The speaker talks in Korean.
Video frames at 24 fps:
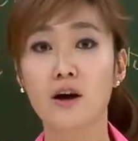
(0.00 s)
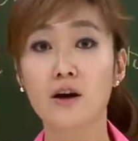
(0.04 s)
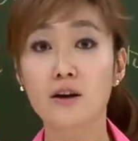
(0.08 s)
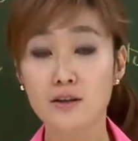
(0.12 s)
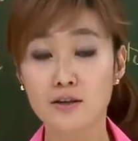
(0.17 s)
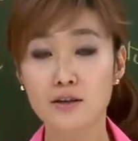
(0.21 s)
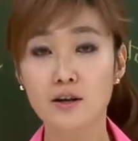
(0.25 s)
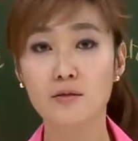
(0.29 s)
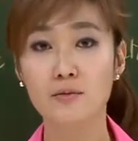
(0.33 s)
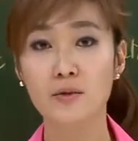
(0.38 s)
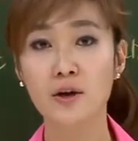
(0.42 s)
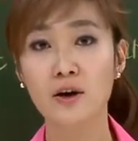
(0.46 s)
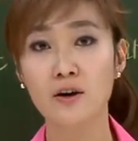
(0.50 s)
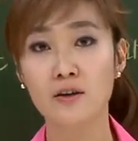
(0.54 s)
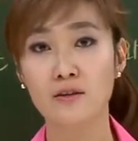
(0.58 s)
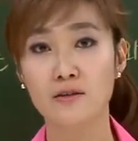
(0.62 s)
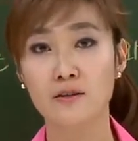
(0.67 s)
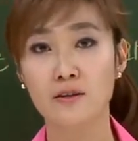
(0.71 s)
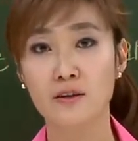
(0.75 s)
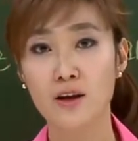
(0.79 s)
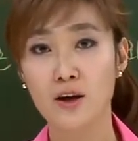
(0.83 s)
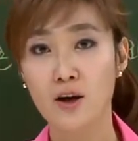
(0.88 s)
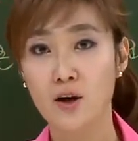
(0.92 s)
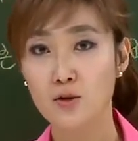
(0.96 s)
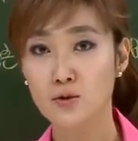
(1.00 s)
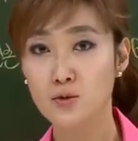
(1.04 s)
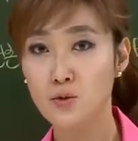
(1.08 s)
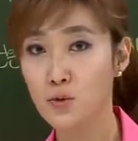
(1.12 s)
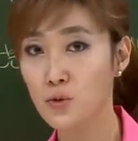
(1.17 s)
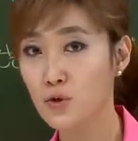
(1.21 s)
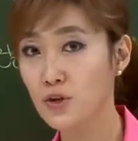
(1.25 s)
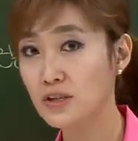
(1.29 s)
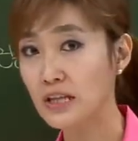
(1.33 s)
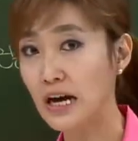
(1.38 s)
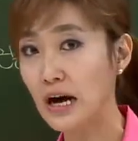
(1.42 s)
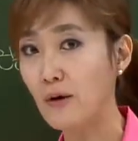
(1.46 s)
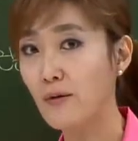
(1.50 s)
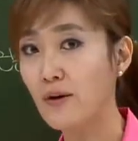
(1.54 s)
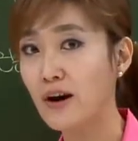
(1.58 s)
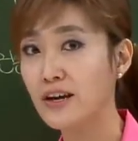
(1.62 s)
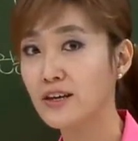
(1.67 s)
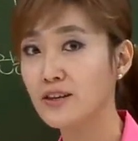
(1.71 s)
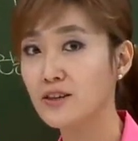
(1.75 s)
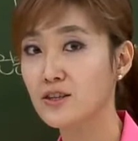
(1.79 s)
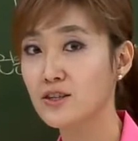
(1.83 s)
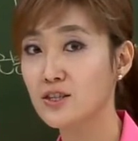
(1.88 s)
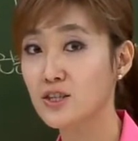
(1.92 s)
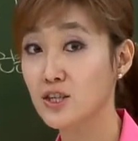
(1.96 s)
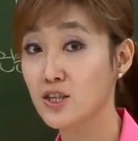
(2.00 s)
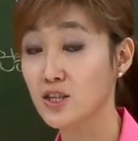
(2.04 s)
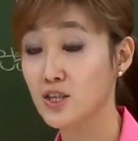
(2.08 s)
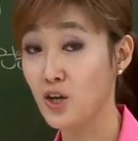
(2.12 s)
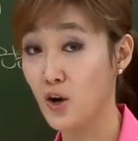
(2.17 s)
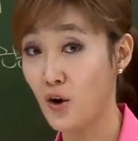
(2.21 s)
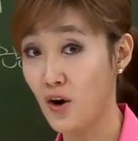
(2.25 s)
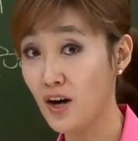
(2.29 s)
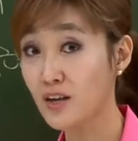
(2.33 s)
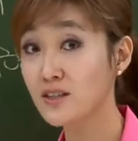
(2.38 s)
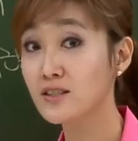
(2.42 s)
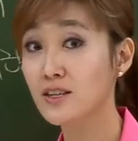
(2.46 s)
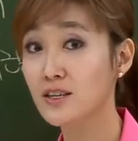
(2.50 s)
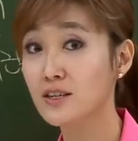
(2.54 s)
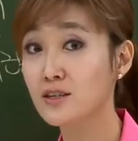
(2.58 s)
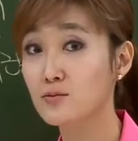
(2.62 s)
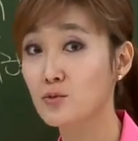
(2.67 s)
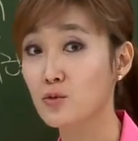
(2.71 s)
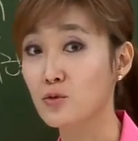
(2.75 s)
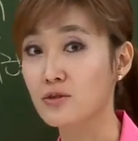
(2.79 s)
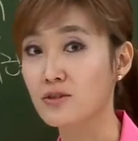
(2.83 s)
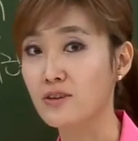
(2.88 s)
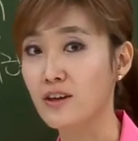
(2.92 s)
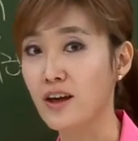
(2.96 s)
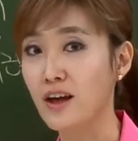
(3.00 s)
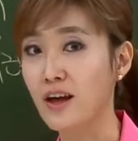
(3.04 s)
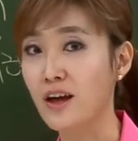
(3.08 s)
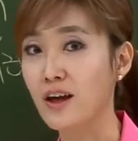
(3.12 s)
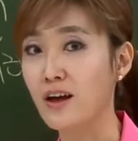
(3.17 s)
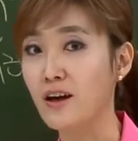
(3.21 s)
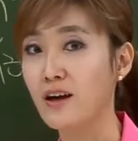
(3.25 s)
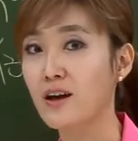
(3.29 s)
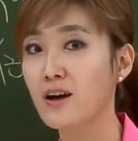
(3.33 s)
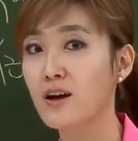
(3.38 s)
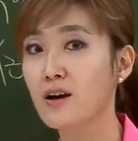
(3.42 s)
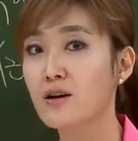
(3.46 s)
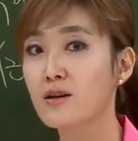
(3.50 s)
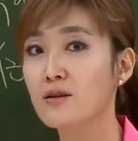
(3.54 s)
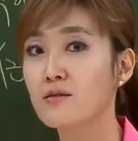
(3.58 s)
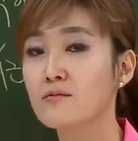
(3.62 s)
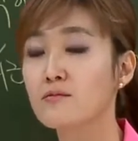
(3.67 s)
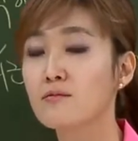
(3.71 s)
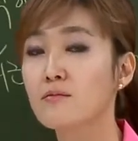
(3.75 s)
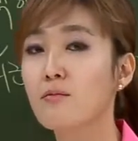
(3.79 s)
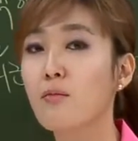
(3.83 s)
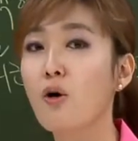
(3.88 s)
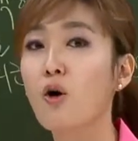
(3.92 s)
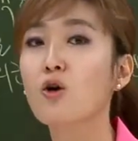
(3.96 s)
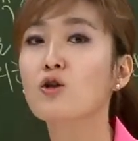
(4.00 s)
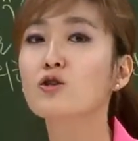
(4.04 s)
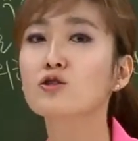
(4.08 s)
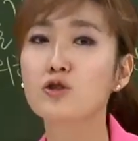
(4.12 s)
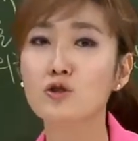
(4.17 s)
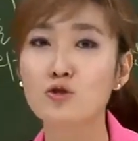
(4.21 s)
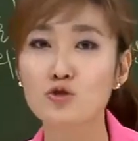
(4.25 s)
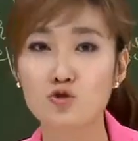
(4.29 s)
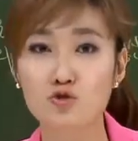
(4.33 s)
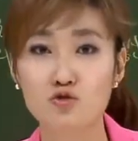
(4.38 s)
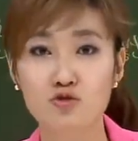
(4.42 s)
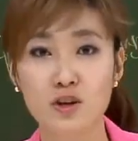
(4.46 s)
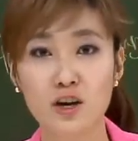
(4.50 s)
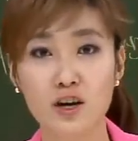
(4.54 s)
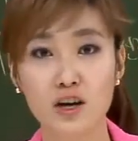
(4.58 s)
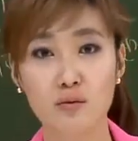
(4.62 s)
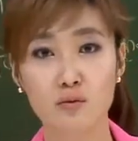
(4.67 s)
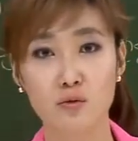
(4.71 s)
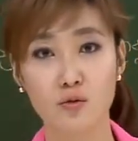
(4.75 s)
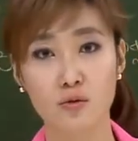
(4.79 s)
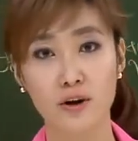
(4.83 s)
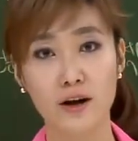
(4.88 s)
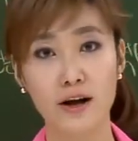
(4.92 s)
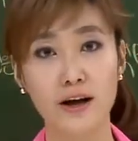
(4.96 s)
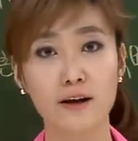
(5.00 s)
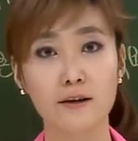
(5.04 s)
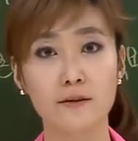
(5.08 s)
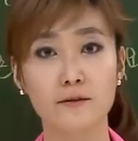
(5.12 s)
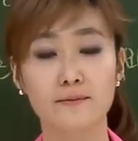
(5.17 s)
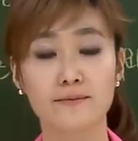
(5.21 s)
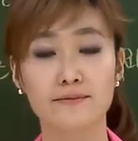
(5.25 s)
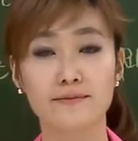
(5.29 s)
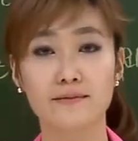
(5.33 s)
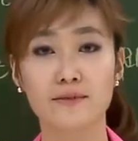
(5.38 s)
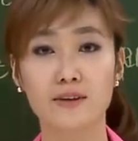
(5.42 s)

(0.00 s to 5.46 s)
그러면 저기 나와 있는 여학생을 볼 때 뭘 더 중요하게 볼까요?